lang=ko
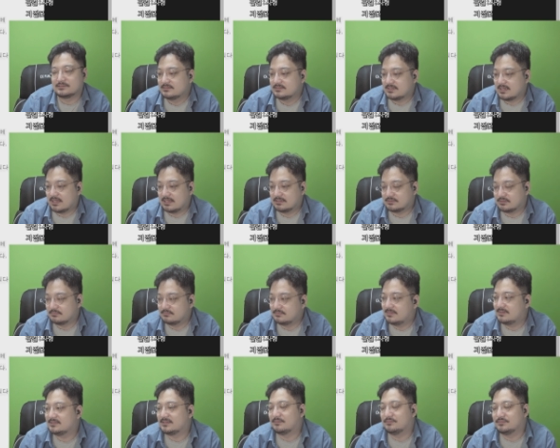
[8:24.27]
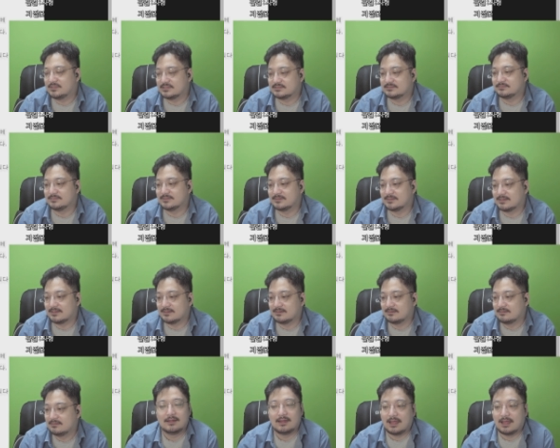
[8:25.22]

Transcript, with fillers: 제가 정말 잘못했습니다.